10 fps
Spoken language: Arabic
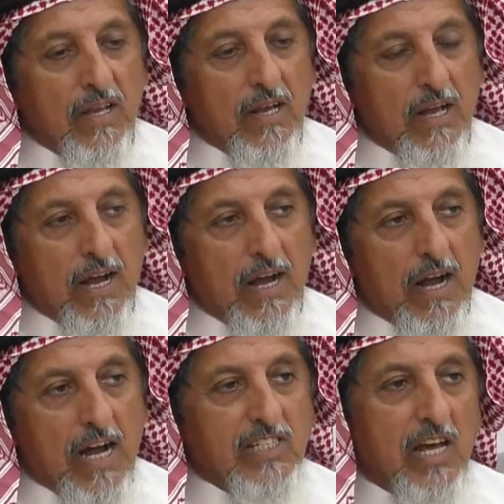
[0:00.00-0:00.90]
إيه،
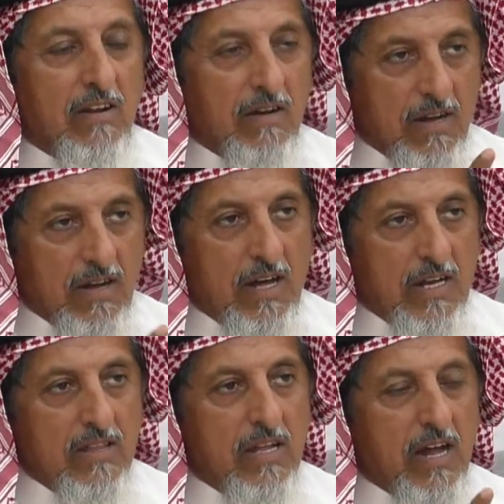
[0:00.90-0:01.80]
أسأل الله
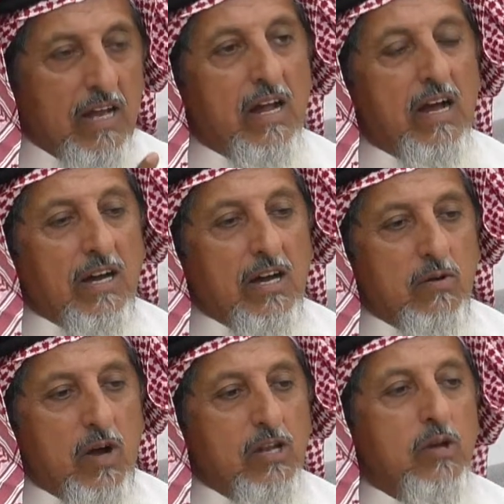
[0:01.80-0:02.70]
الذي لا إله
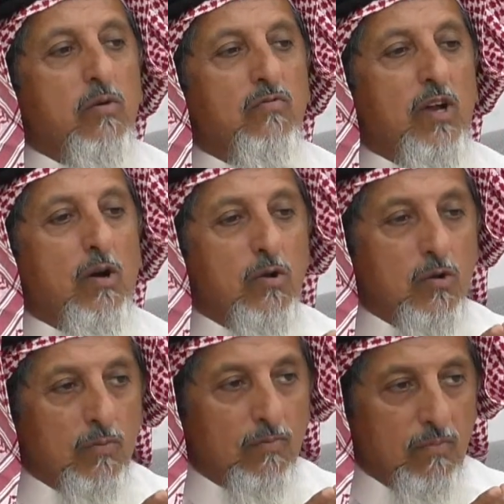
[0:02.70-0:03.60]
غيره أن يكون في
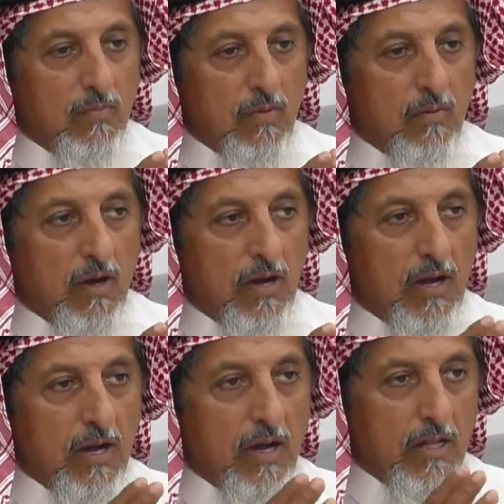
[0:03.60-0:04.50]
عونكم
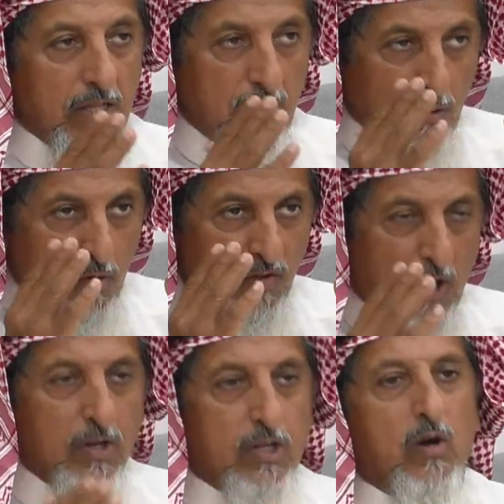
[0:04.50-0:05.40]
آه، يكون في
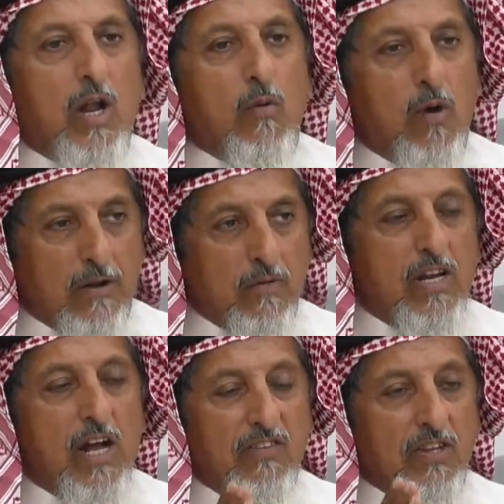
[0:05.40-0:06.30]
عون الدولة أولا
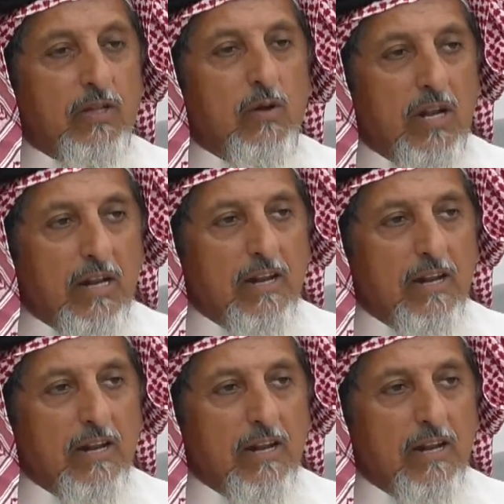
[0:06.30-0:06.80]
وأن يحفظ الدولة